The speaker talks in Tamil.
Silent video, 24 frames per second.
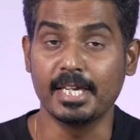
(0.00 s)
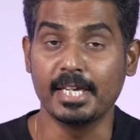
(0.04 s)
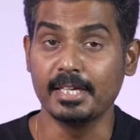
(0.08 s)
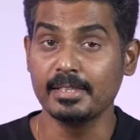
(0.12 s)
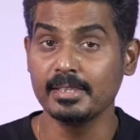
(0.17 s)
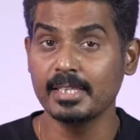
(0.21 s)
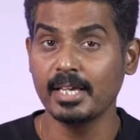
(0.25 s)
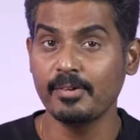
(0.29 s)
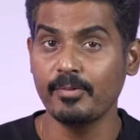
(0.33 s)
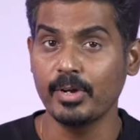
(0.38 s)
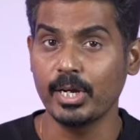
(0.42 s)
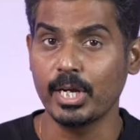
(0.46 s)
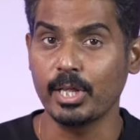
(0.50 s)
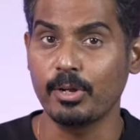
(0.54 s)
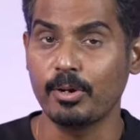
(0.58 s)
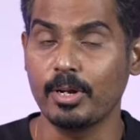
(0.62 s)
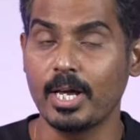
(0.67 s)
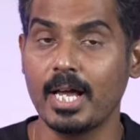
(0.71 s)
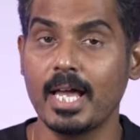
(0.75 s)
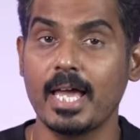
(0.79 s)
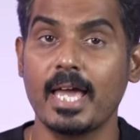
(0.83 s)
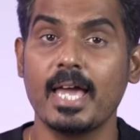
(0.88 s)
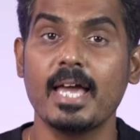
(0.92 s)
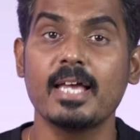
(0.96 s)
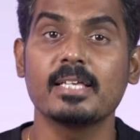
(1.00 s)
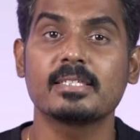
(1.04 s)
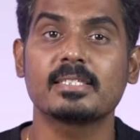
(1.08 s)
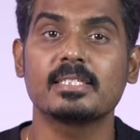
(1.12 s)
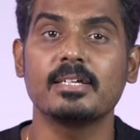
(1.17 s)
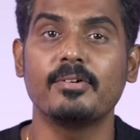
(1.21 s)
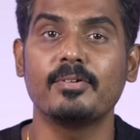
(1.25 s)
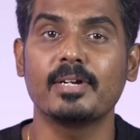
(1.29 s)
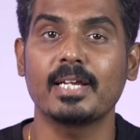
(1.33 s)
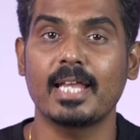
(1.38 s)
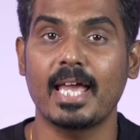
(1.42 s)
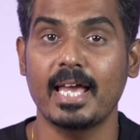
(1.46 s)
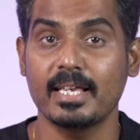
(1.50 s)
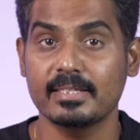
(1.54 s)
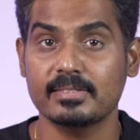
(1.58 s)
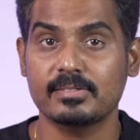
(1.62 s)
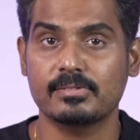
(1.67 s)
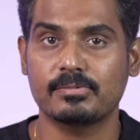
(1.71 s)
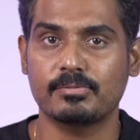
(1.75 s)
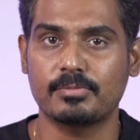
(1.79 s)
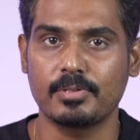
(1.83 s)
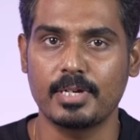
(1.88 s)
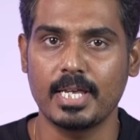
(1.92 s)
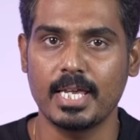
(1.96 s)
இந்த வீடியோவில் ஏ செவன் எஸ்
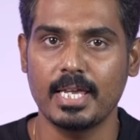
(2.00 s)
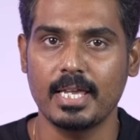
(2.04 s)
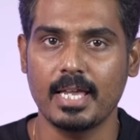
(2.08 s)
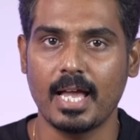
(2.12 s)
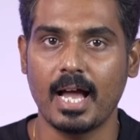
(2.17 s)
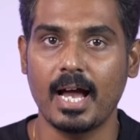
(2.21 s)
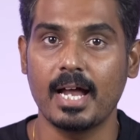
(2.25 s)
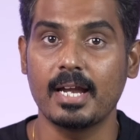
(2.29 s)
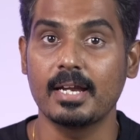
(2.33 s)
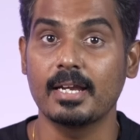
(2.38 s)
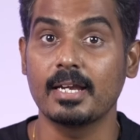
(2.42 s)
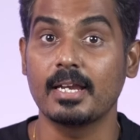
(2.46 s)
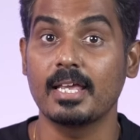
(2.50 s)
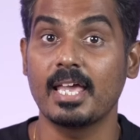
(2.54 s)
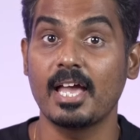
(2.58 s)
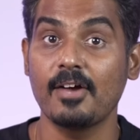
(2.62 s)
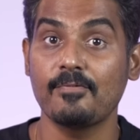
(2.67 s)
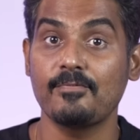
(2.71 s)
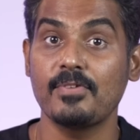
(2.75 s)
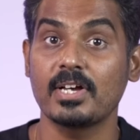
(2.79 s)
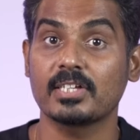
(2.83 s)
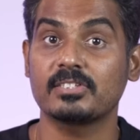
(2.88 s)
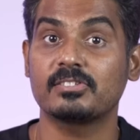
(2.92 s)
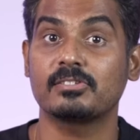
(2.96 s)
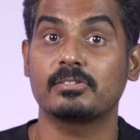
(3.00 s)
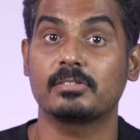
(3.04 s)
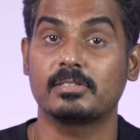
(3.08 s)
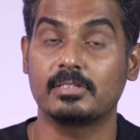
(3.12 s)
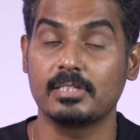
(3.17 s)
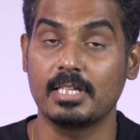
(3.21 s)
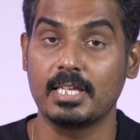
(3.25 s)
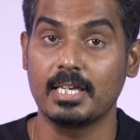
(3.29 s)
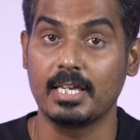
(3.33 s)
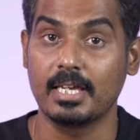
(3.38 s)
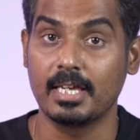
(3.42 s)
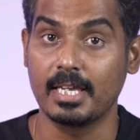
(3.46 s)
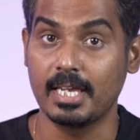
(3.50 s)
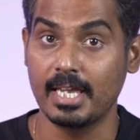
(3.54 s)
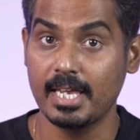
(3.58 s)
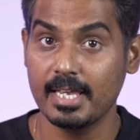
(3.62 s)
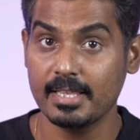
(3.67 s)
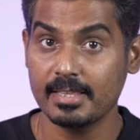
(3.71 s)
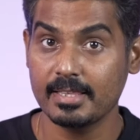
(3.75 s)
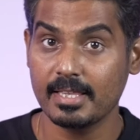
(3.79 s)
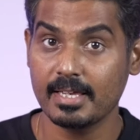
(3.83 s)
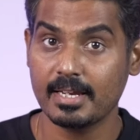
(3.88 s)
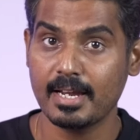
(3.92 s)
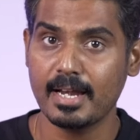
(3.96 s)
த்ரீ அண்ட் எஃப்எக்ஸ் த்ரீ
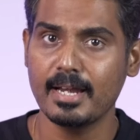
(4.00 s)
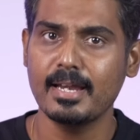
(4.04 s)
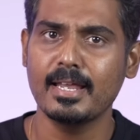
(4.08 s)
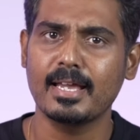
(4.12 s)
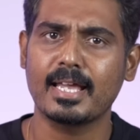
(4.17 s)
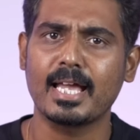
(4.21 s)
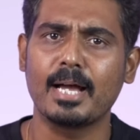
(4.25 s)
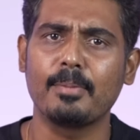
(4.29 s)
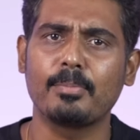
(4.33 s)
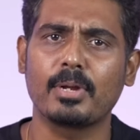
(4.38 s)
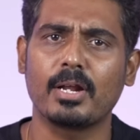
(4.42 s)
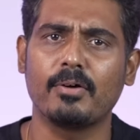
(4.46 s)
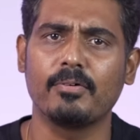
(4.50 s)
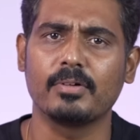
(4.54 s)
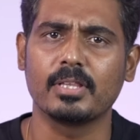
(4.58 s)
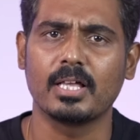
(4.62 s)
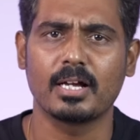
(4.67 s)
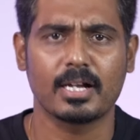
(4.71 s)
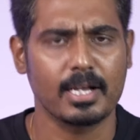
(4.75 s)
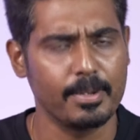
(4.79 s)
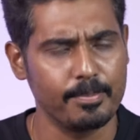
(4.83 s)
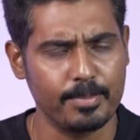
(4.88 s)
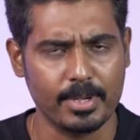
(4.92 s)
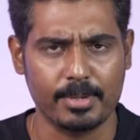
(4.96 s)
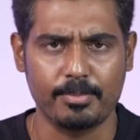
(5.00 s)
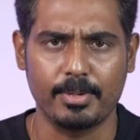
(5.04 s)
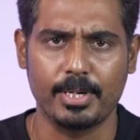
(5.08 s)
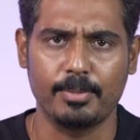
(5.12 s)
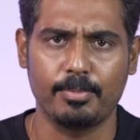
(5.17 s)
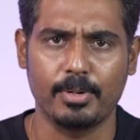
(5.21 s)
இந்த ரெண்டு கேமராவை தான் கம்பேர் பண்ணி